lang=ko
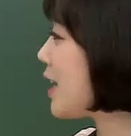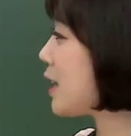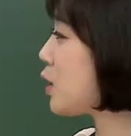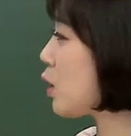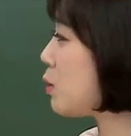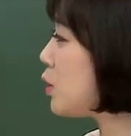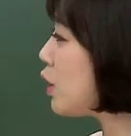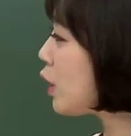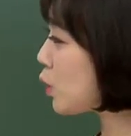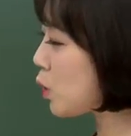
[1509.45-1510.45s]
그래서 여러분
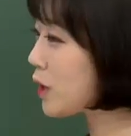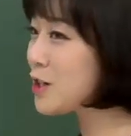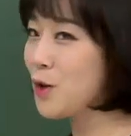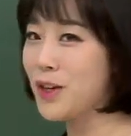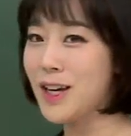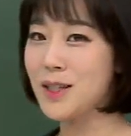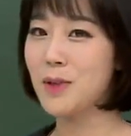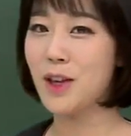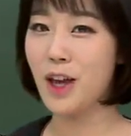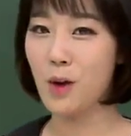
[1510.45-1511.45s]
이렇게
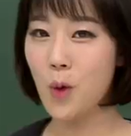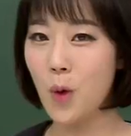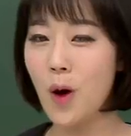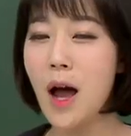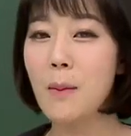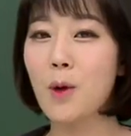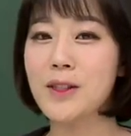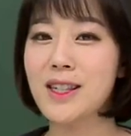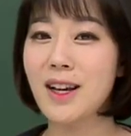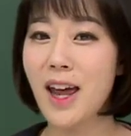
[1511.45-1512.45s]
정리하시면 되겠고 뭐
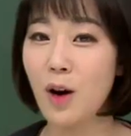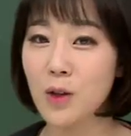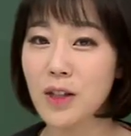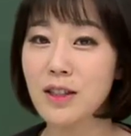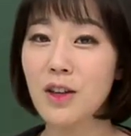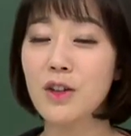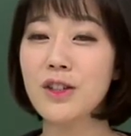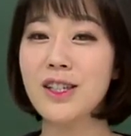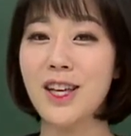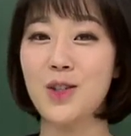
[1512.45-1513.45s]
칠레 어떻게
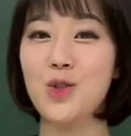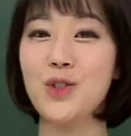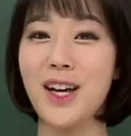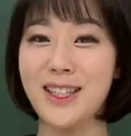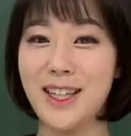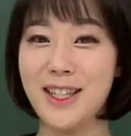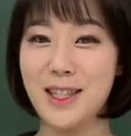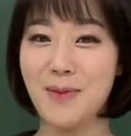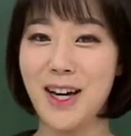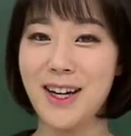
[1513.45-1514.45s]
생겼는지 대충은
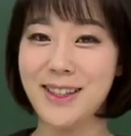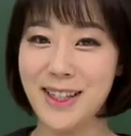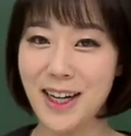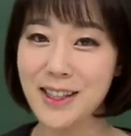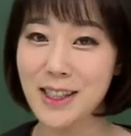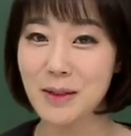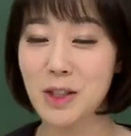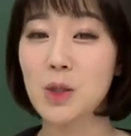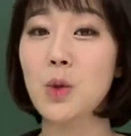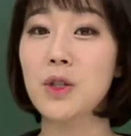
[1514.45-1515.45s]
아시겠지만 제가 지금
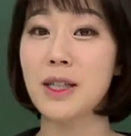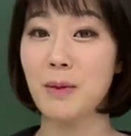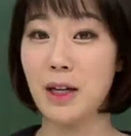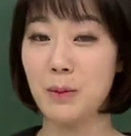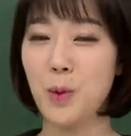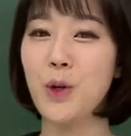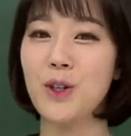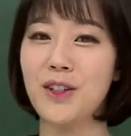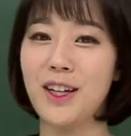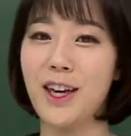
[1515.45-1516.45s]
지도를 잠깐
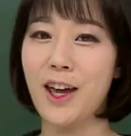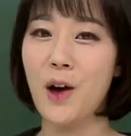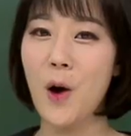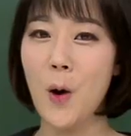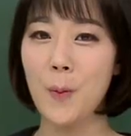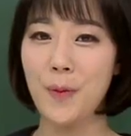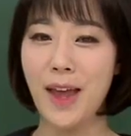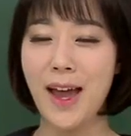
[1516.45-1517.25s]
보여드릴게요.